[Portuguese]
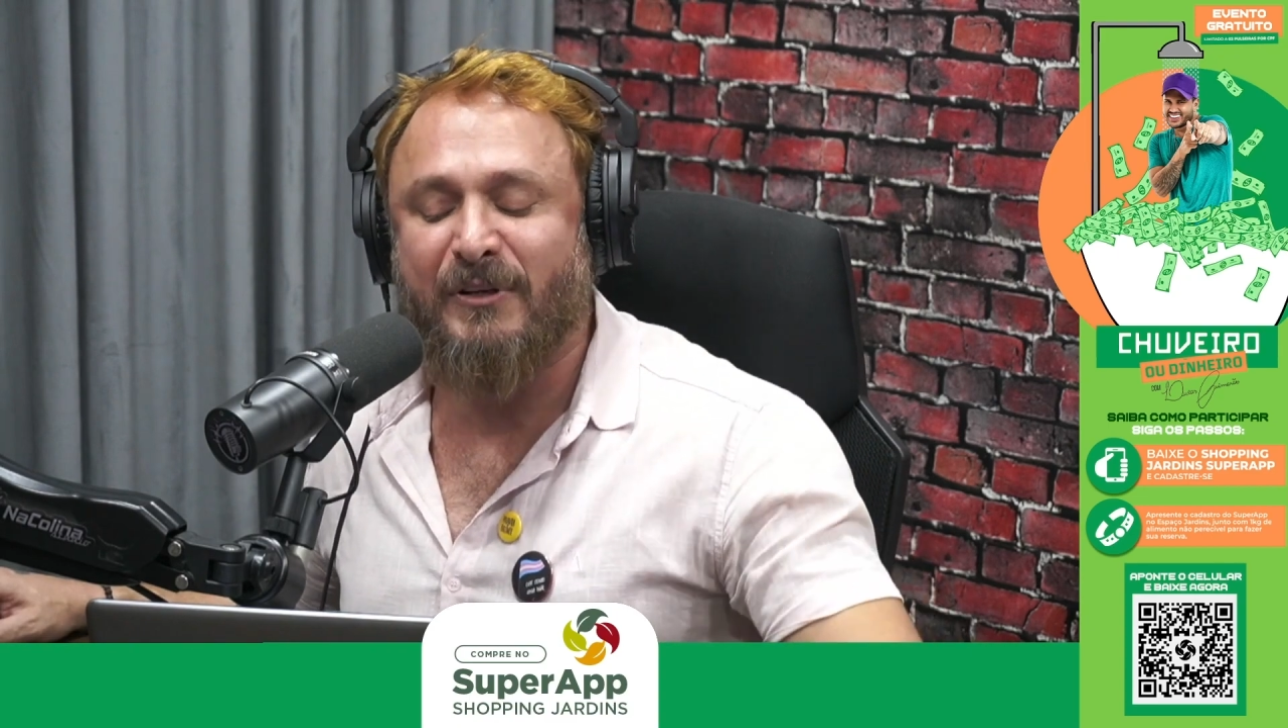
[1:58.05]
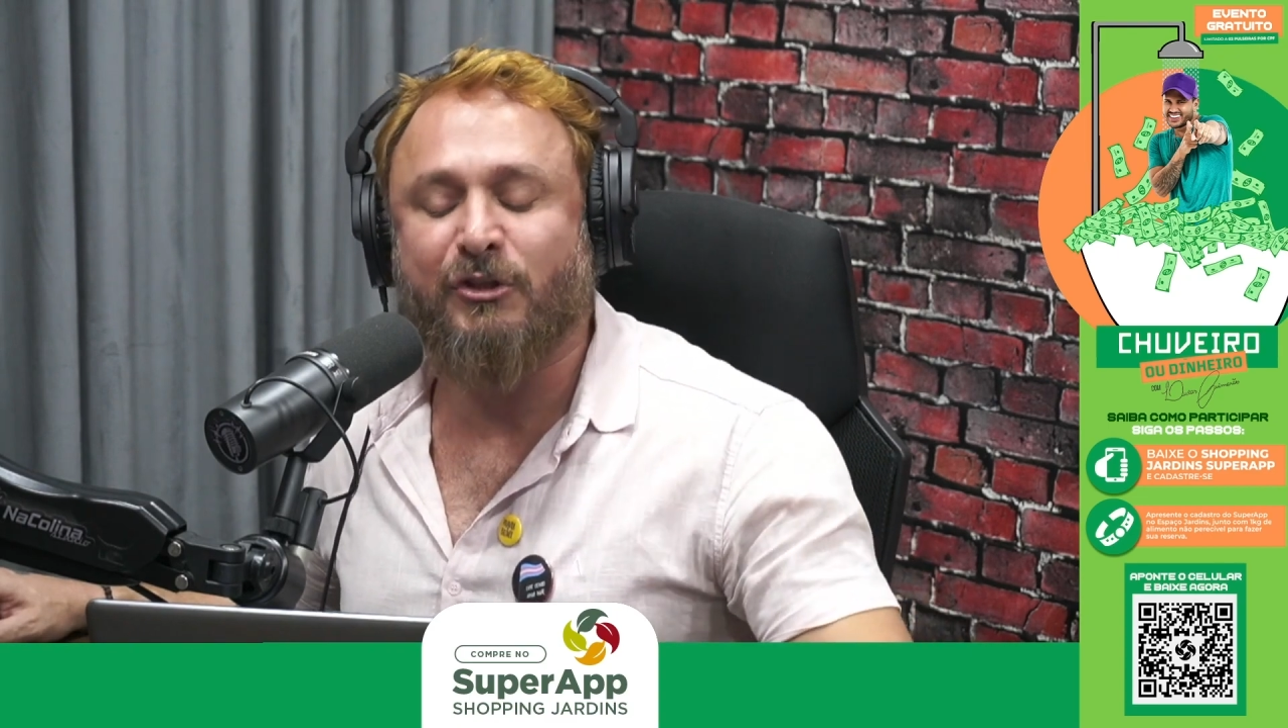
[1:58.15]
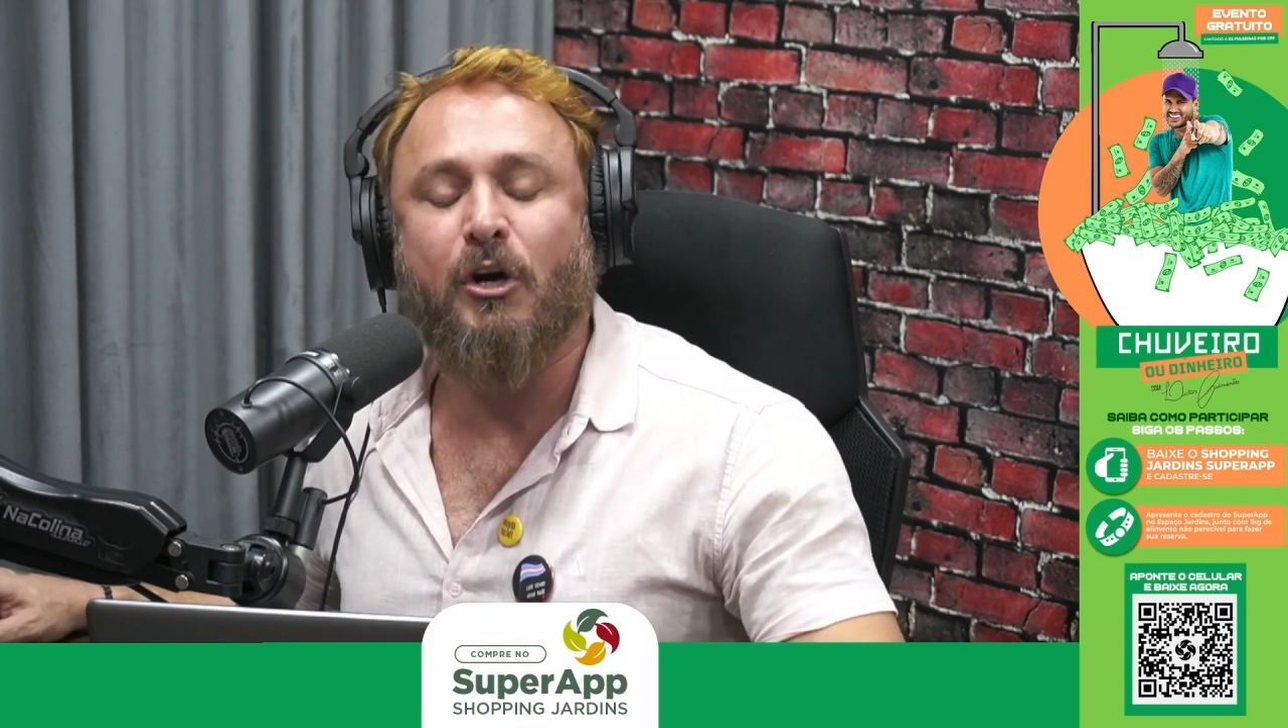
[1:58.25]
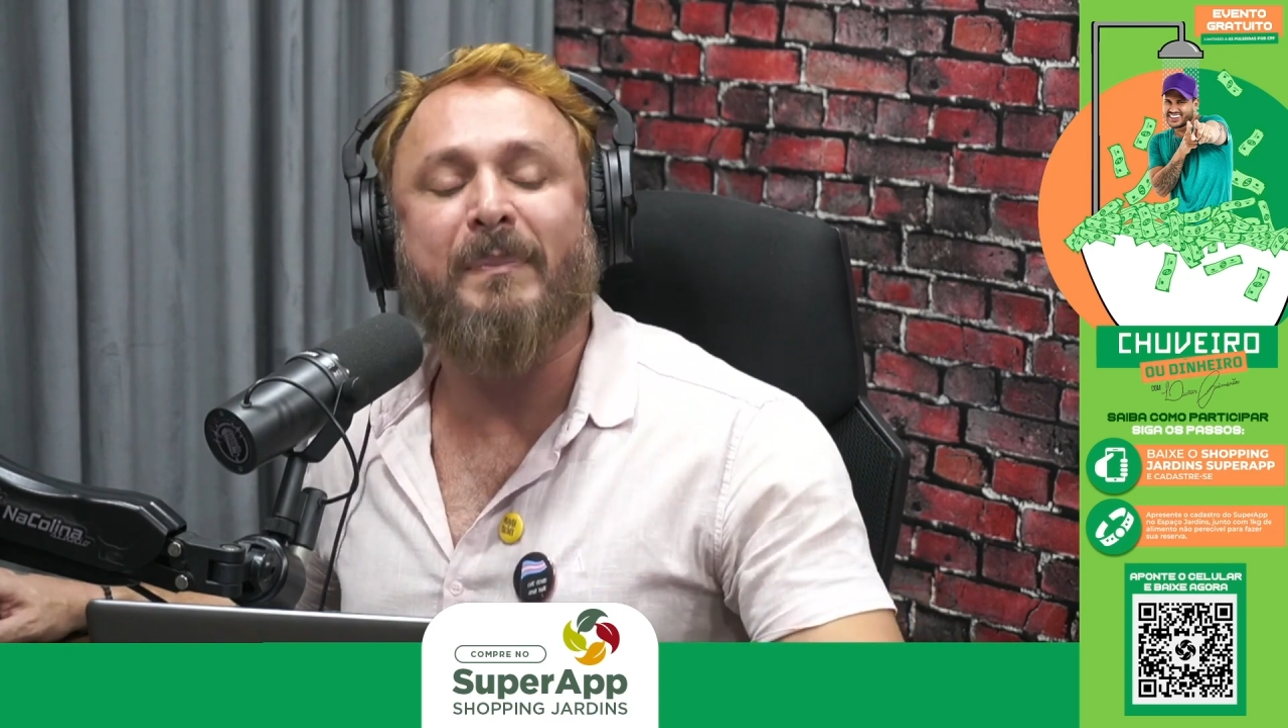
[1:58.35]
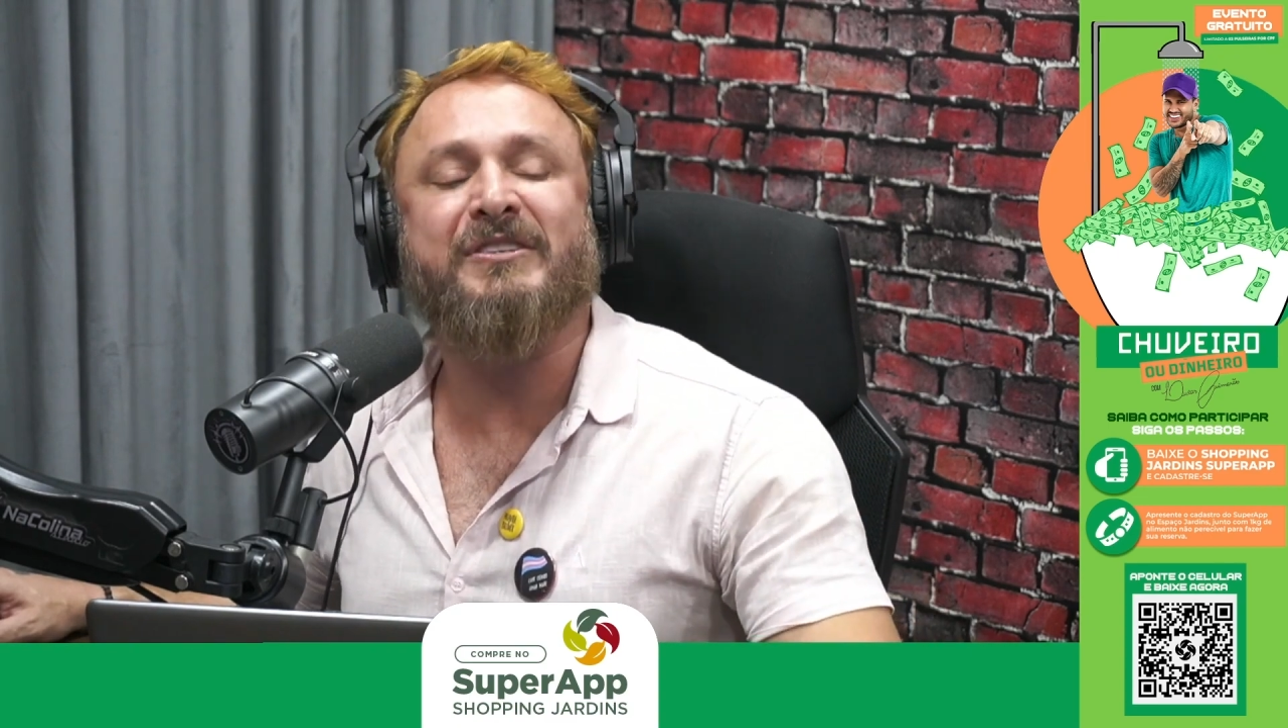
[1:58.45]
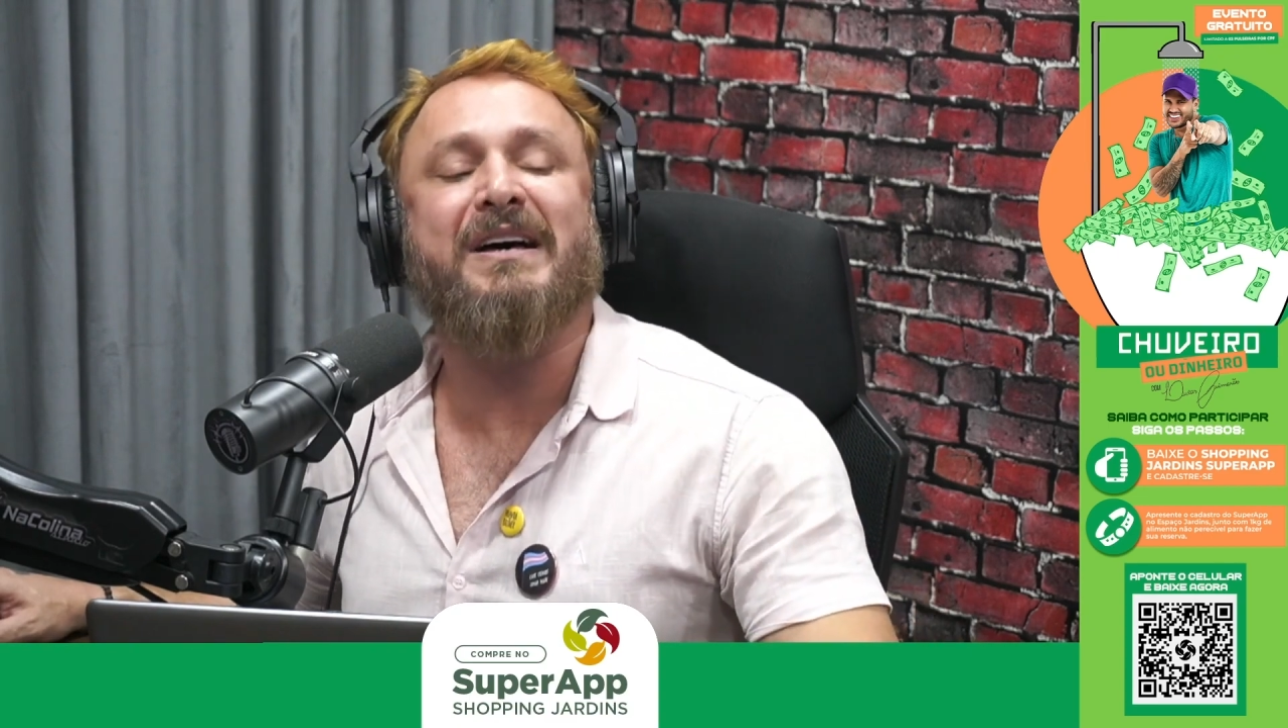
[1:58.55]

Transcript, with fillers: Shopping